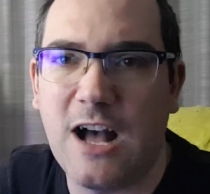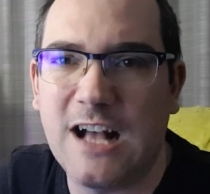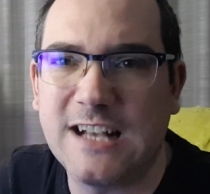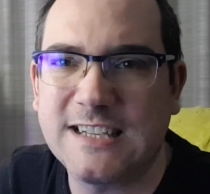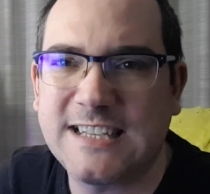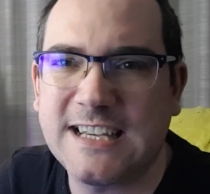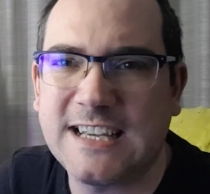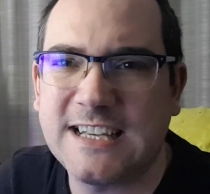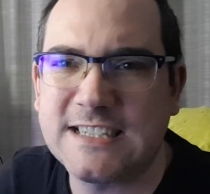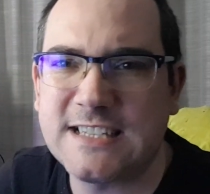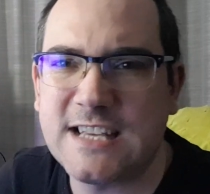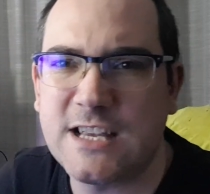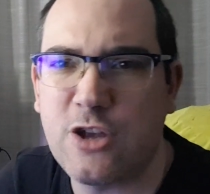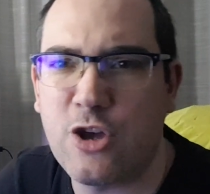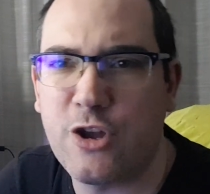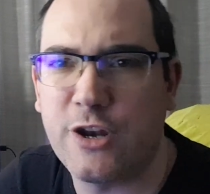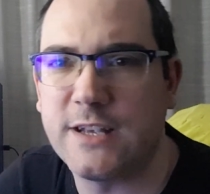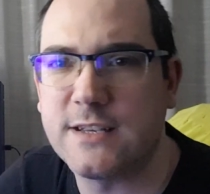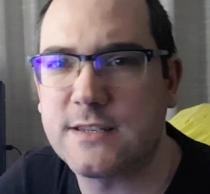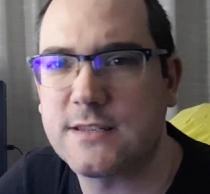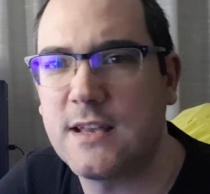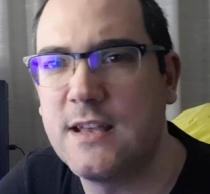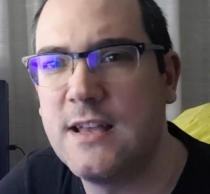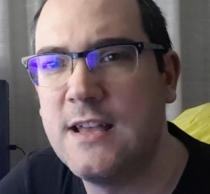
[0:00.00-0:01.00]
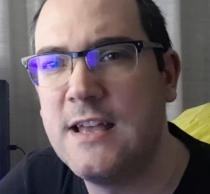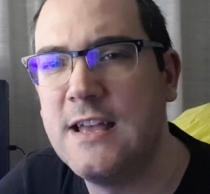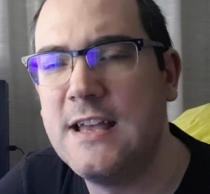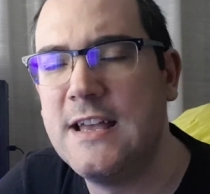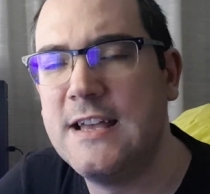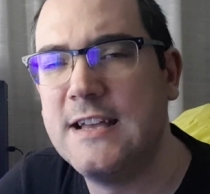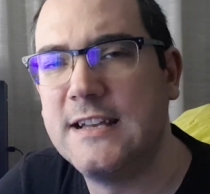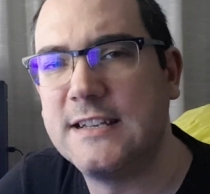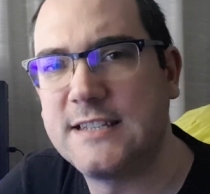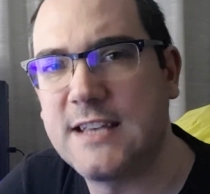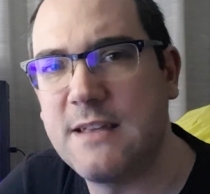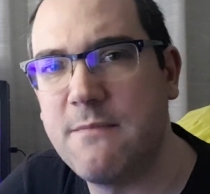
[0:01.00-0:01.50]
Así que señores,
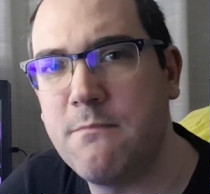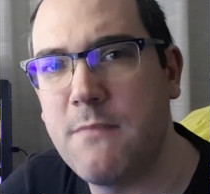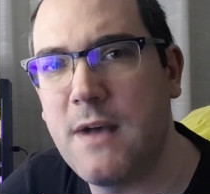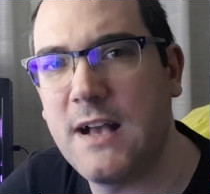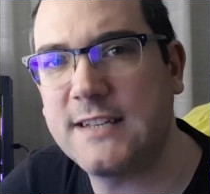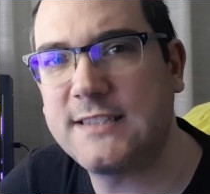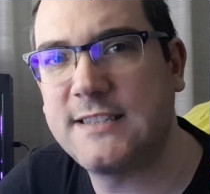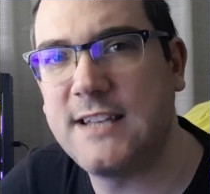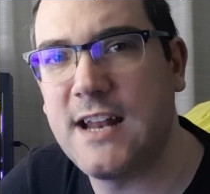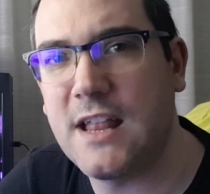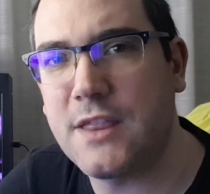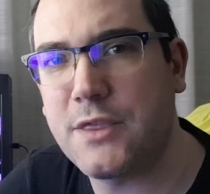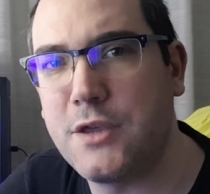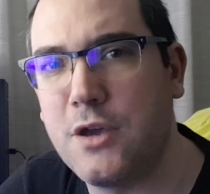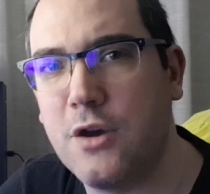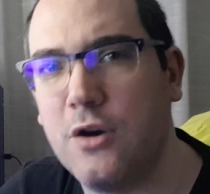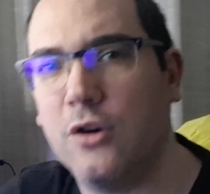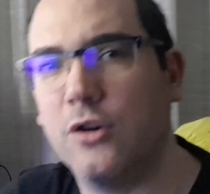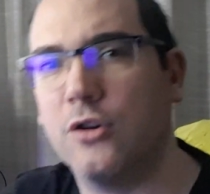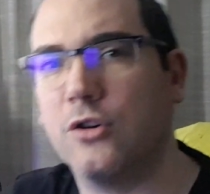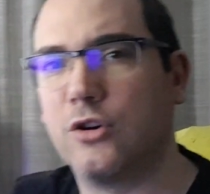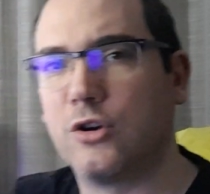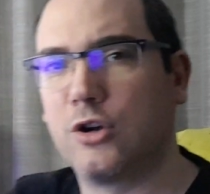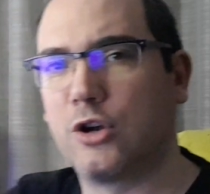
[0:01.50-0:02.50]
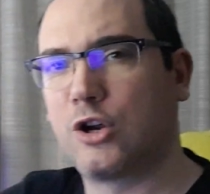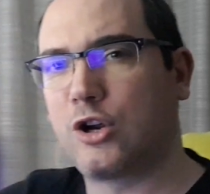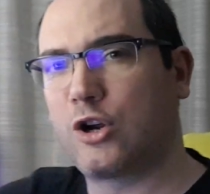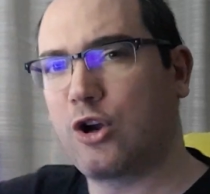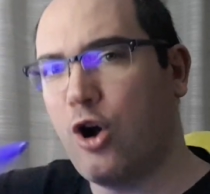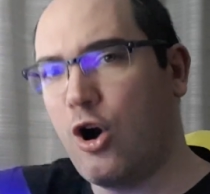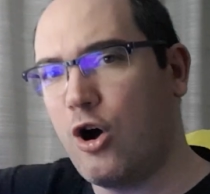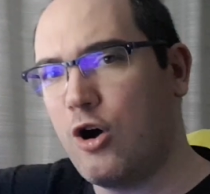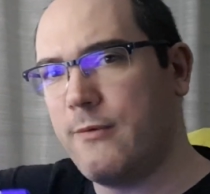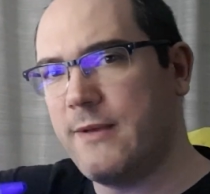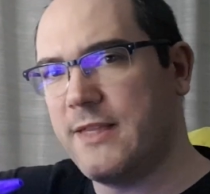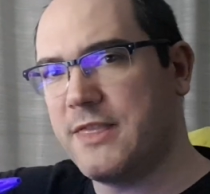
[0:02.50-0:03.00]
sin más dilación,
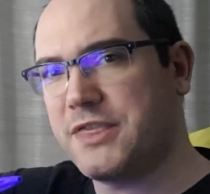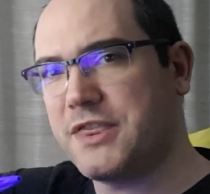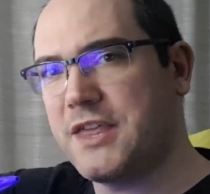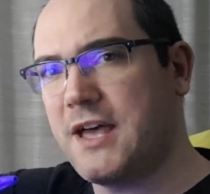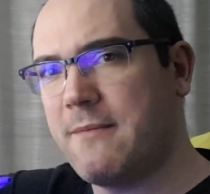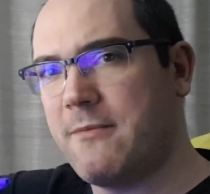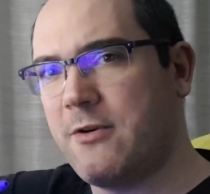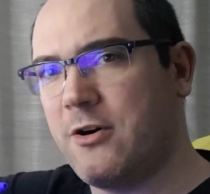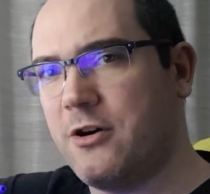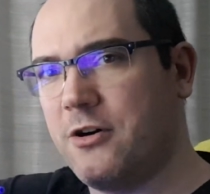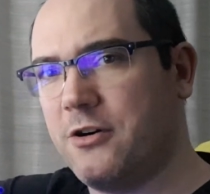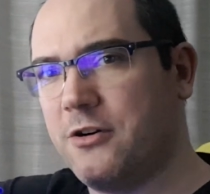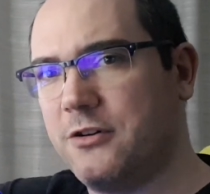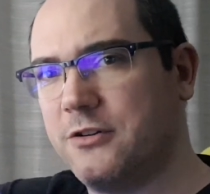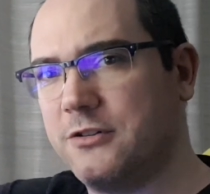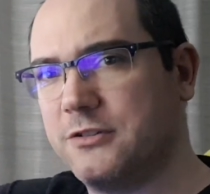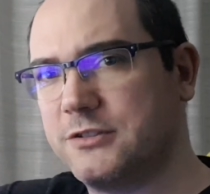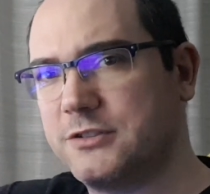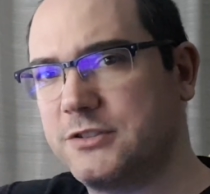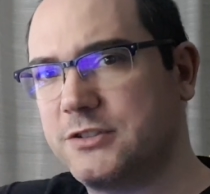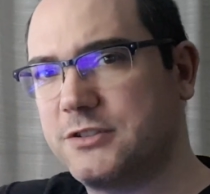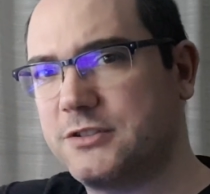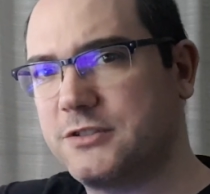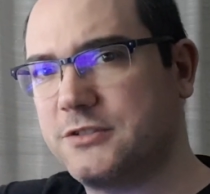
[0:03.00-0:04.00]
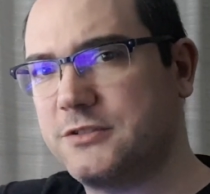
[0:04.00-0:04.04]
comenzamos.